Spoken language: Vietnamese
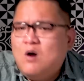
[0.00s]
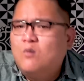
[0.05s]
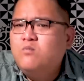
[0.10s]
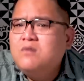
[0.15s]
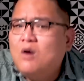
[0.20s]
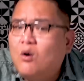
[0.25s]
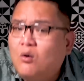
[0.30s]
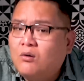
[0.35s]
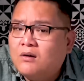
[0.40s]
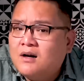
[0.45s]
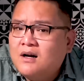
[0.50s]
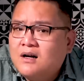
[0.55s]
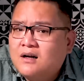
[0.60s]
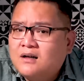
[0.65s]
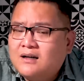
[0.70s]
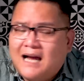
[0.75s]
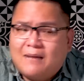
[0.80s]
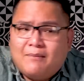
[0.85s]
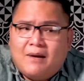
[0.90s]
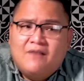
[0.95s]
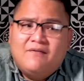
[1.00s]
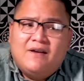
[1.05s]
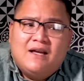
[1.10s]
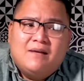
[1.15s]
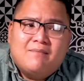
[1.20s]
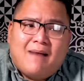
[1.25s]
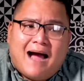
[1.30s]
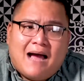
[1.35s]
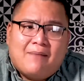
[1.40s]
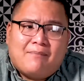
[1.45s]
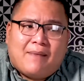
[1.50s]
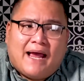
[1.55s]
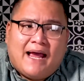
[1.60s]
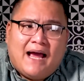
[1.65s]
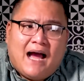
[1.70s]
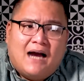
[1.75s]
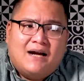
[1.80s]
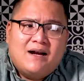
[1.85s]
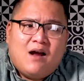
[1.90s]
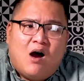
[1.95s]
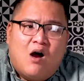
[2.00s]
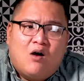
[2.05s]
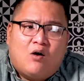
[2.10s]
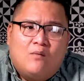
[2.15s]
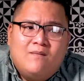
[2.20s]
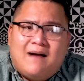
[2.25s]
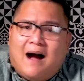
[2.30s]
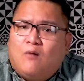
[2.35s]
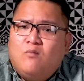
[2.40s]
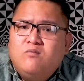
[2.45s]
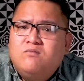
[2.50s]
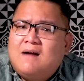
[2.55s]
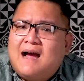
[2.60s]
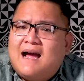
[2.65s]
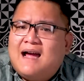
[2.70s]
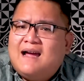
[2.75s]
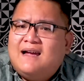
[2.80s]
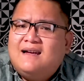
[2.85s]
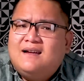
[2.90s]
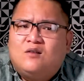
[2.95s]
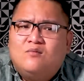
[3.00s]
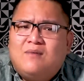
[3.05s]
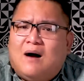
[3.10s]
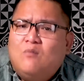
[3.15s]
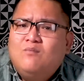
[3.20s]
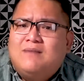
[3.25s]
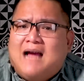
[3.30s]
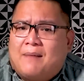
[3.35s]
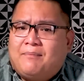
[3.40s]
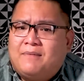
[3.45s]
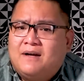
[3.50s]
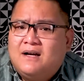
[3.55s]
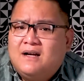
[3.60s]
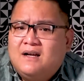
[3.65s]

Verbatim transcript: đúng luôn là bởi vì ba mẹ ở đó cũng không ai cũng không gặp